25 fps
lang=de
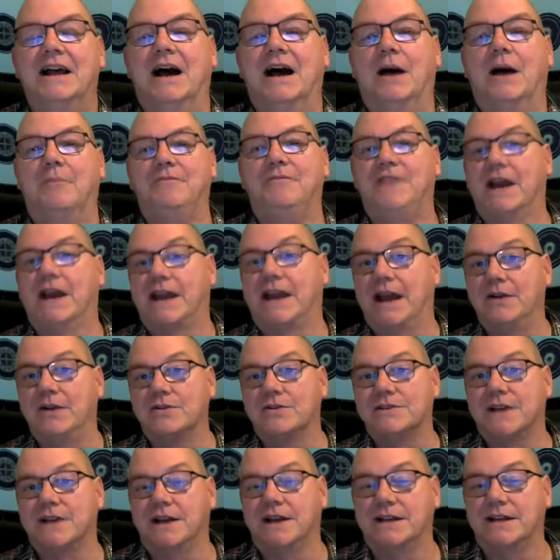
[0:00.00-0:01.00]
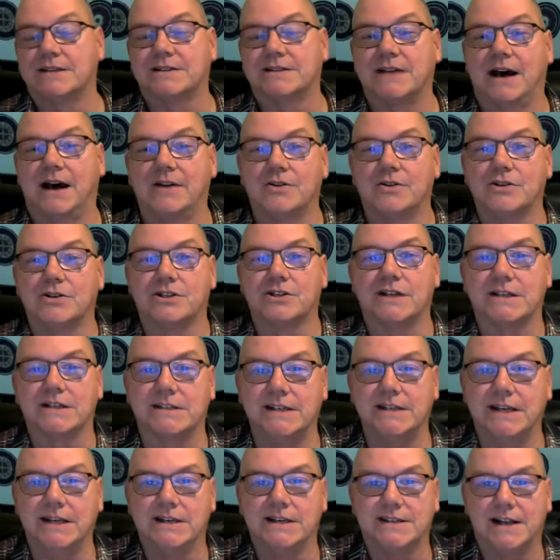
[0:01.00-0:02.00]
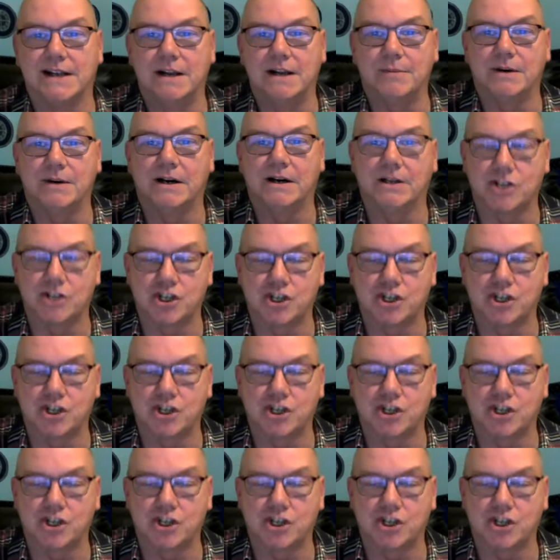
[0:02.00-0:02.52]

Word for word: Ähm, wir kennen uns ja jetzt dadurch, dass ihr selber